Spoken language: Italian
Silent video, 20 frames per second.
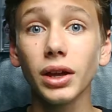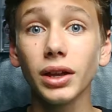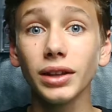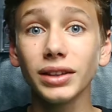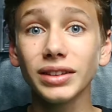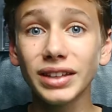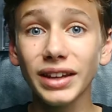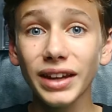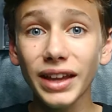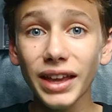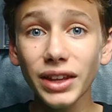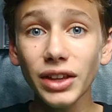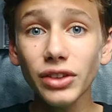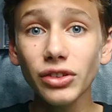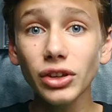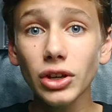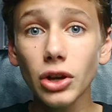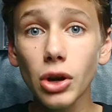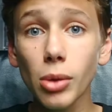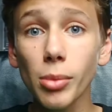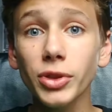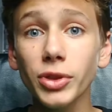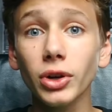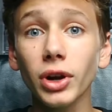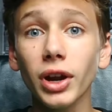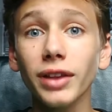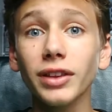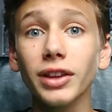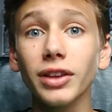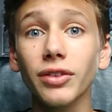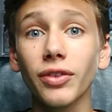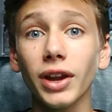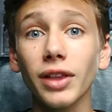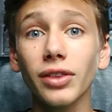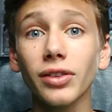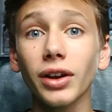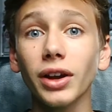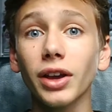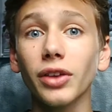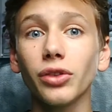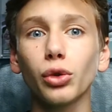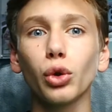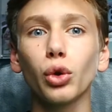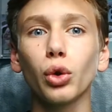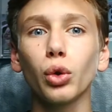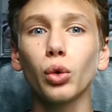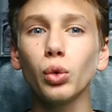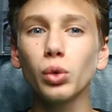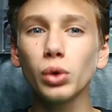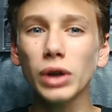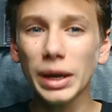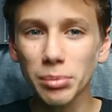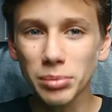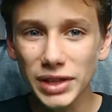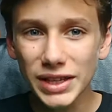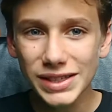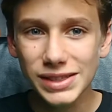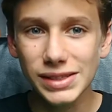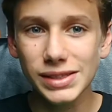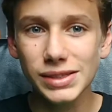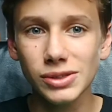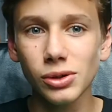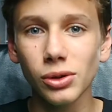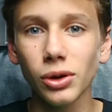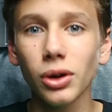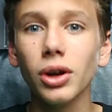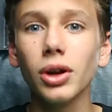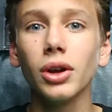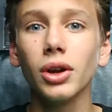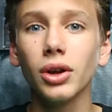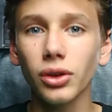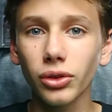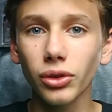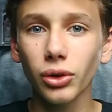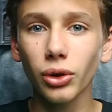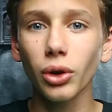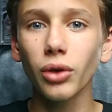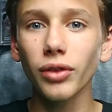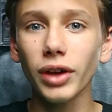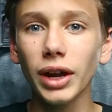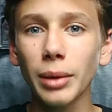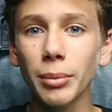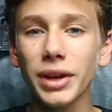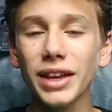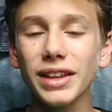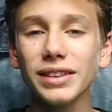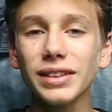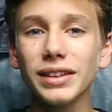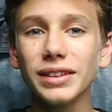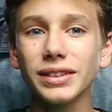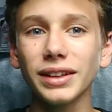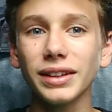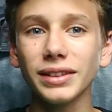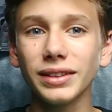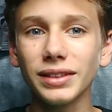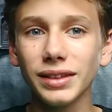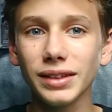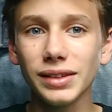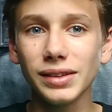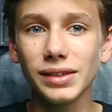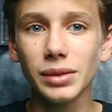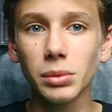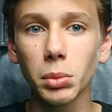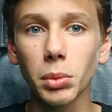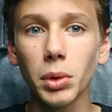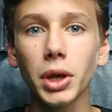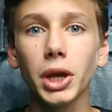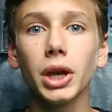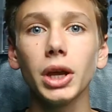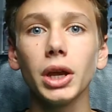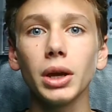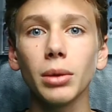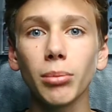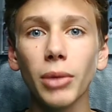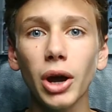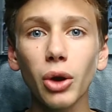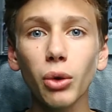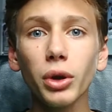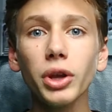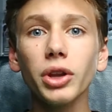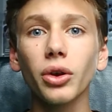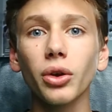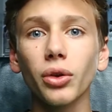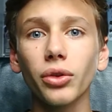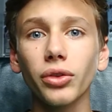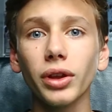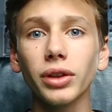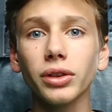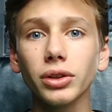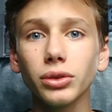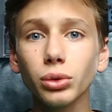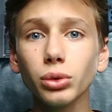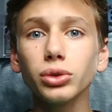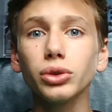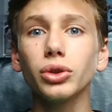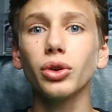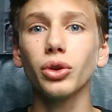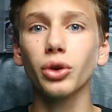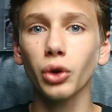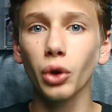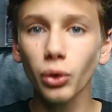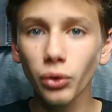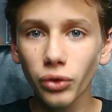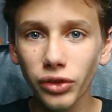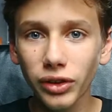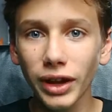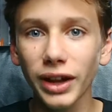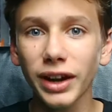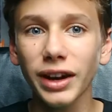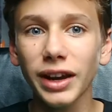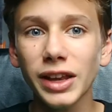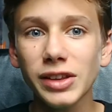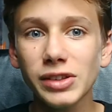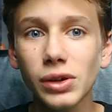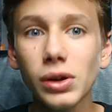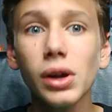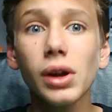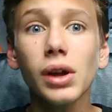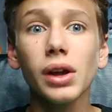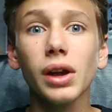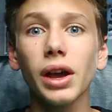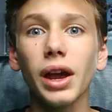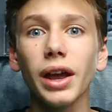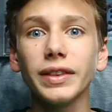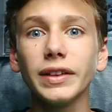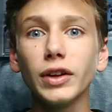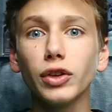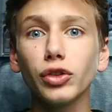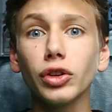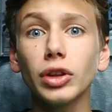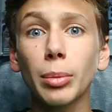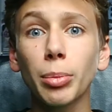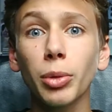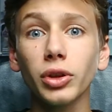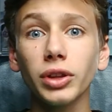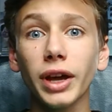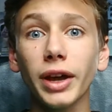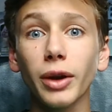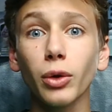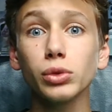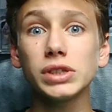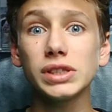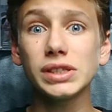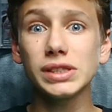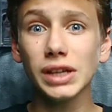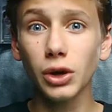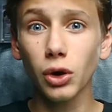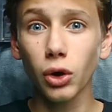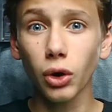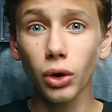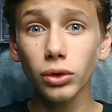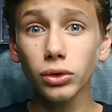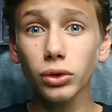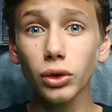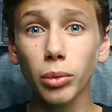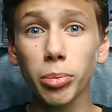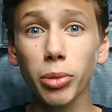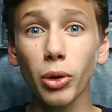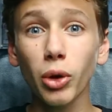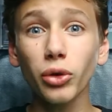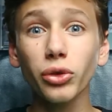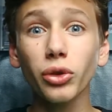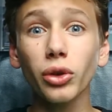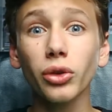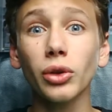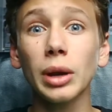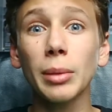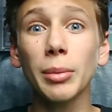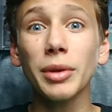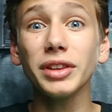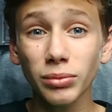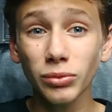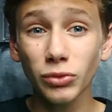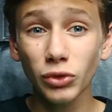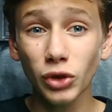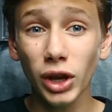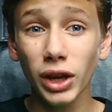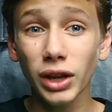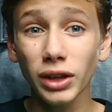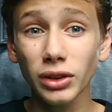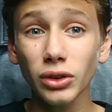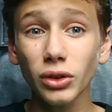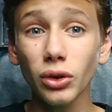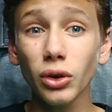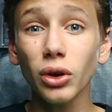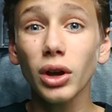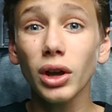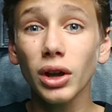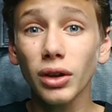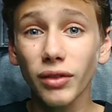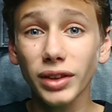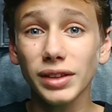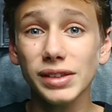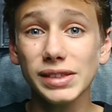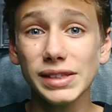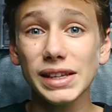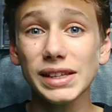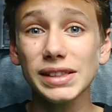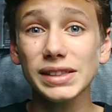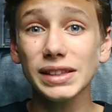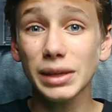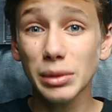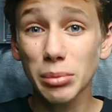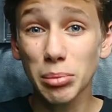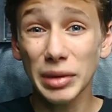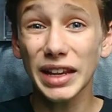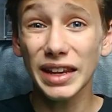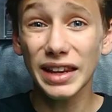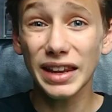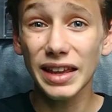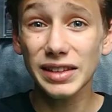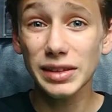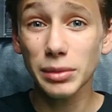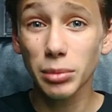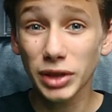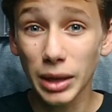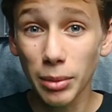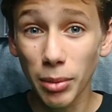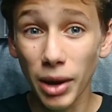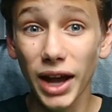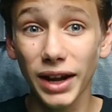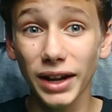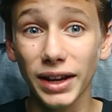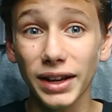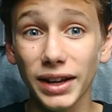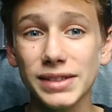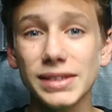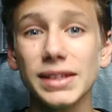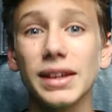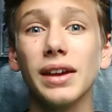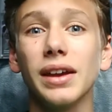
13 km/h di differenza che sono un abisso, sono veramente tantissimi. Ma lui nonostante tutto non si è arreso ed è riuscito a portare un secondo posto solamente 327 millesimi da Marquez.